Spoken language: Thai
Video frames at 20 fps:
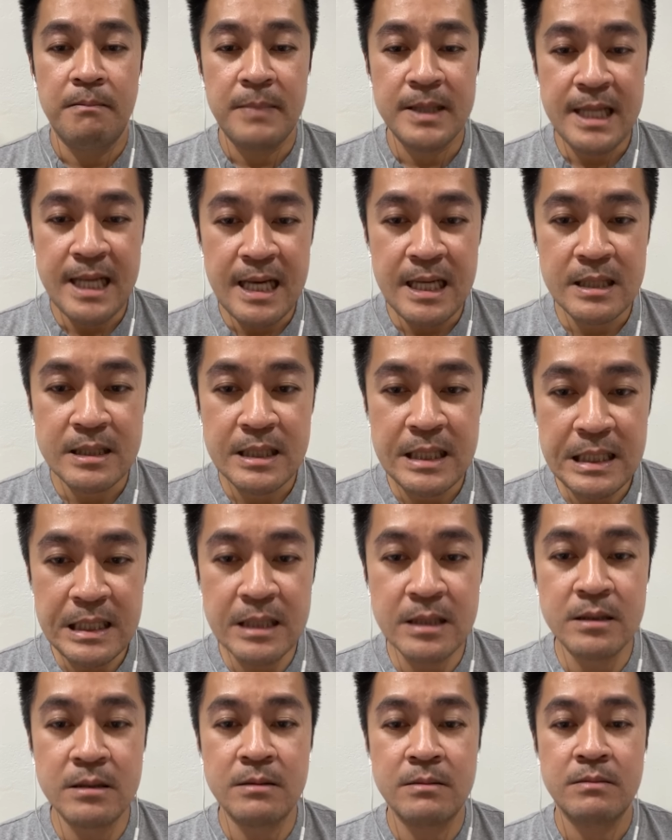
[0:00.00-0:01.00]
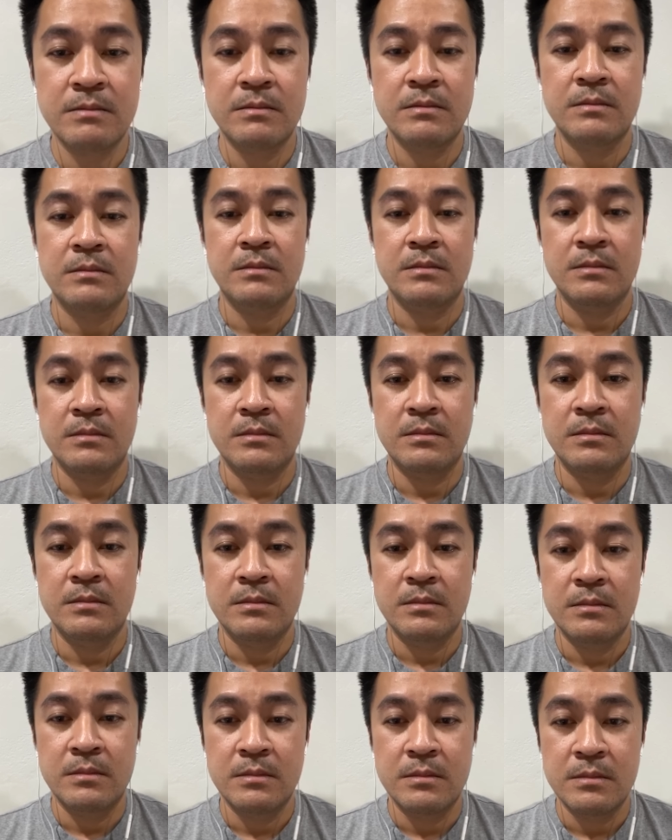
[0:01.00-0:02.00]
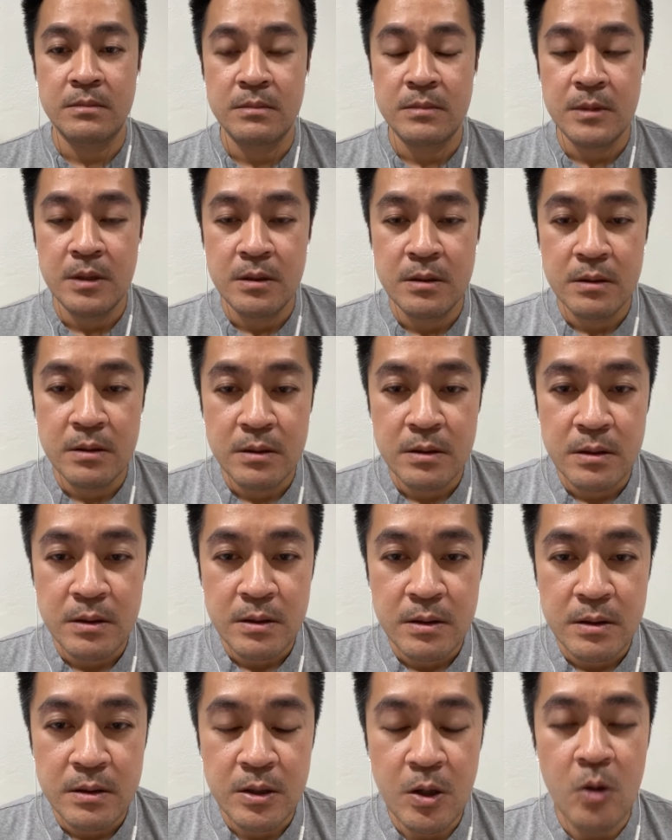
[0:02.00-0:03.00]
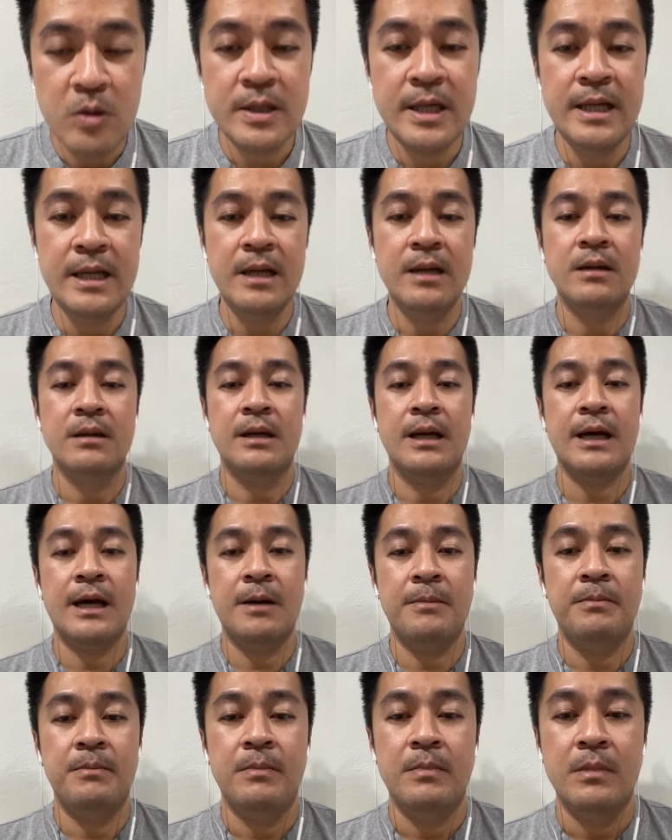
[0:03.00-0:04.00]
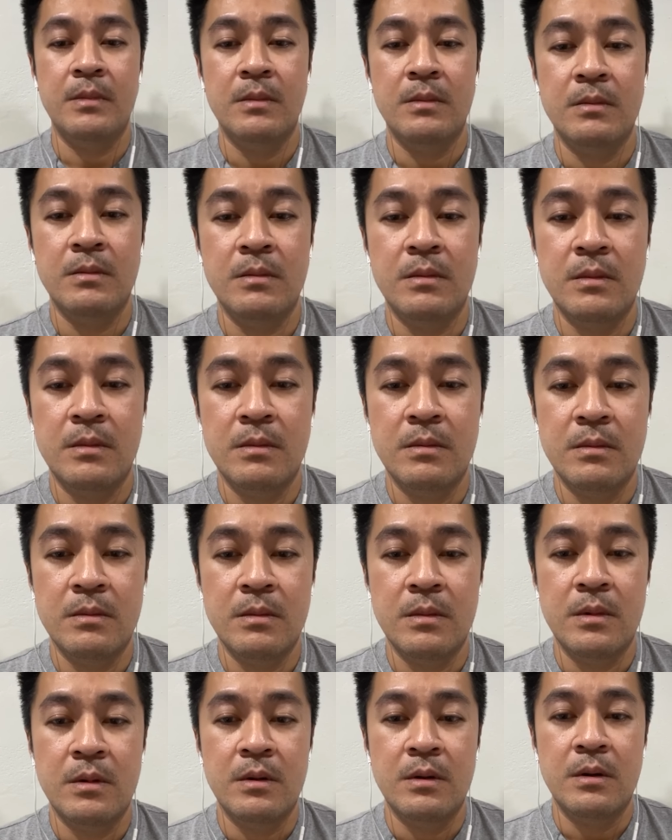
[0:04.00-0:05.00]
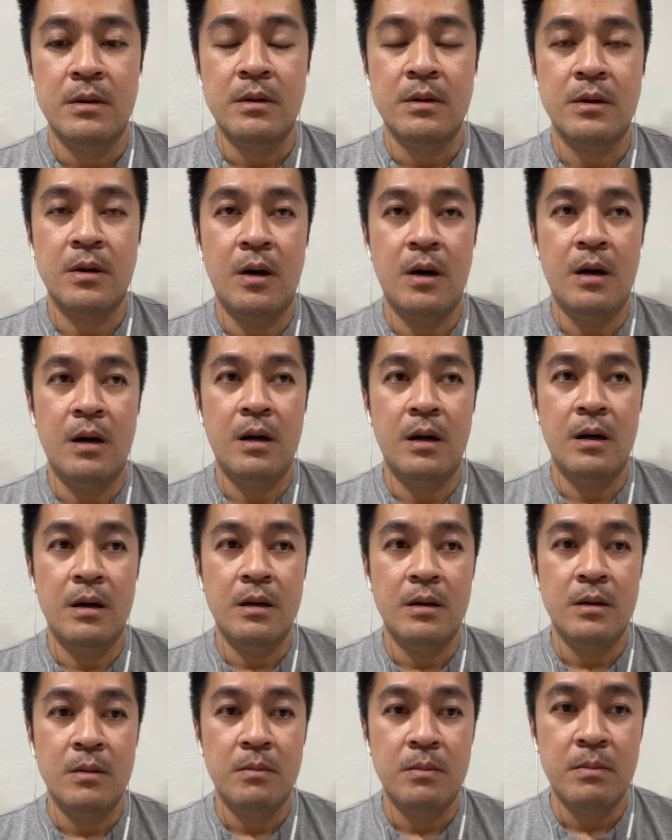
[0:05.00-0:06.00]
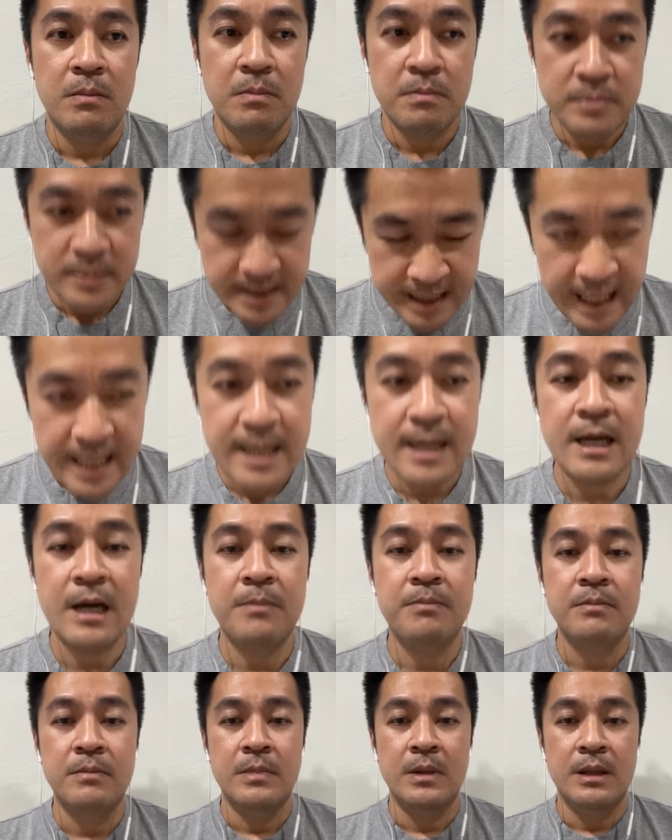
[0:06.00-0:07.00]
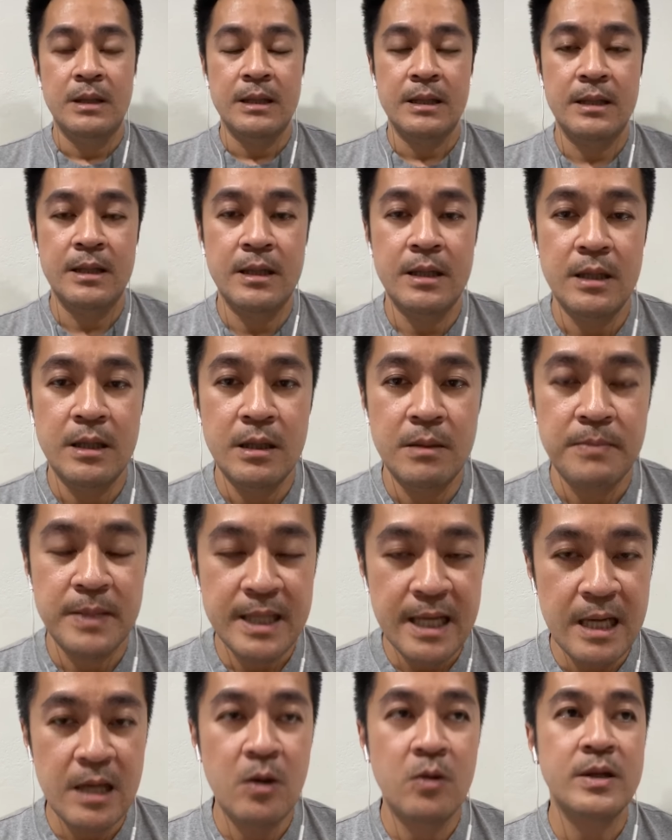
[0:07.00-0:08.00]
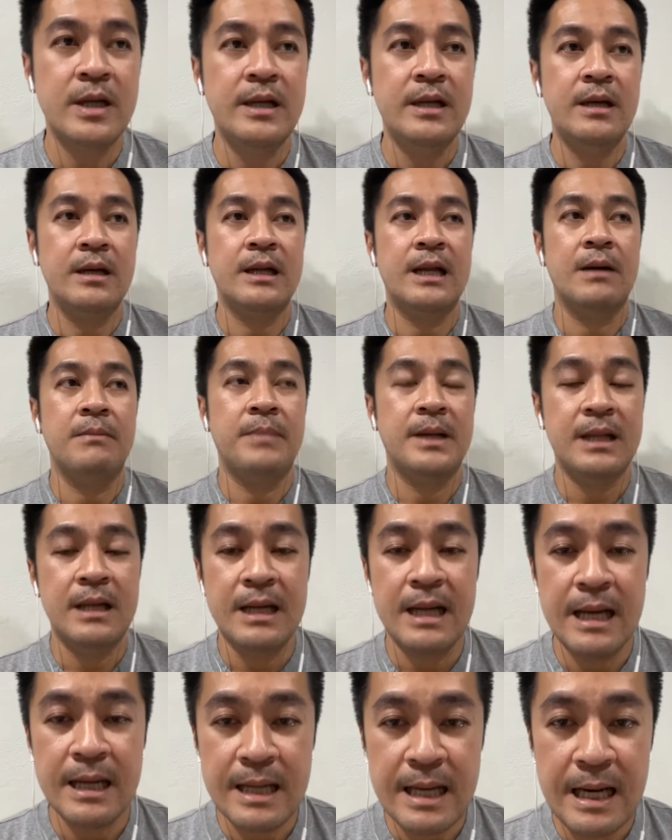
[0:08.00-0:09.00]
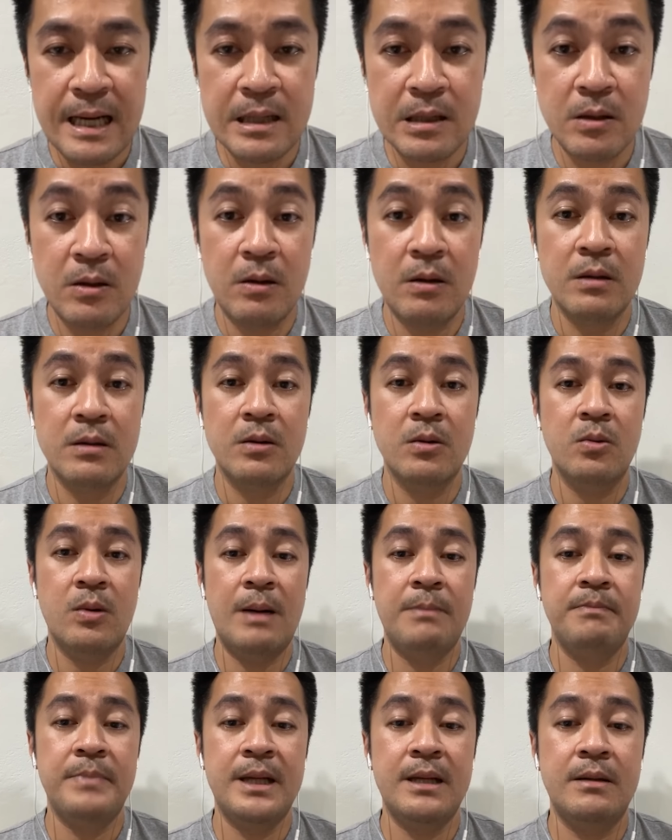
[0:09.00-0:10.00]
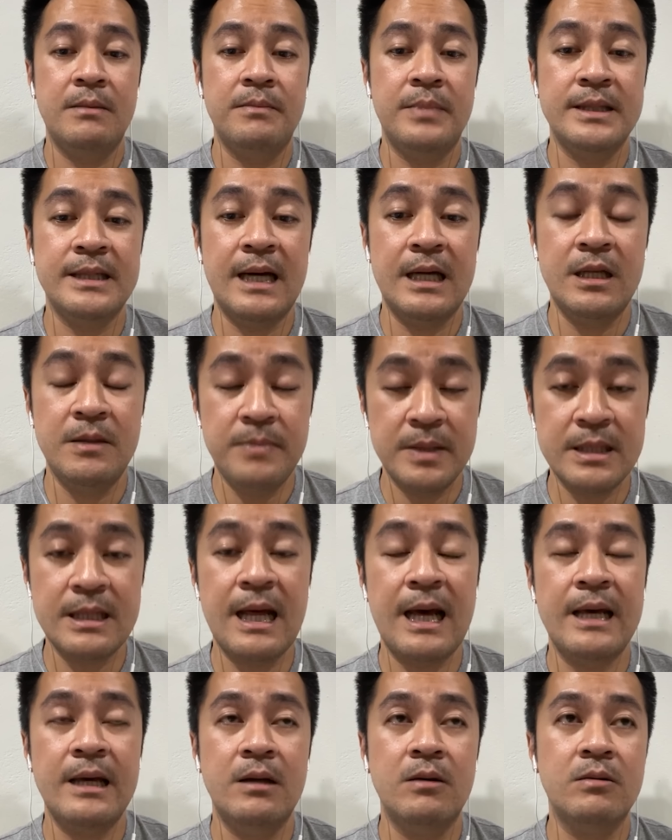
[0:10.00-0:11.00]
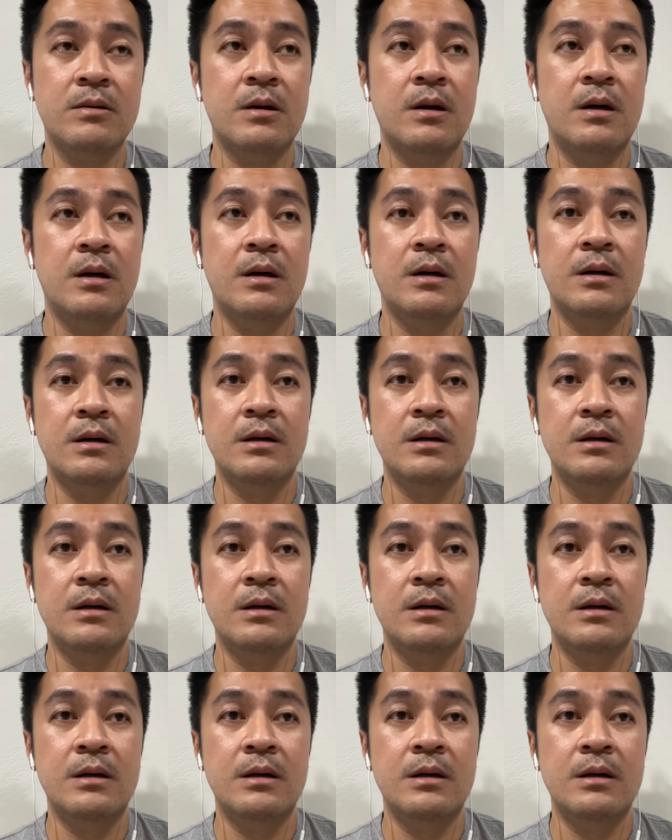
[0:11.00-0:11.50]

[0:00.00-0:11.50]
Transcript: ประเทศที่1โลกที่1นะครับก็ใช่ครับคือประเทศโลกที่1เนี่ยพัฒนาการของความเป็นประชาธิปไตยแล้วก็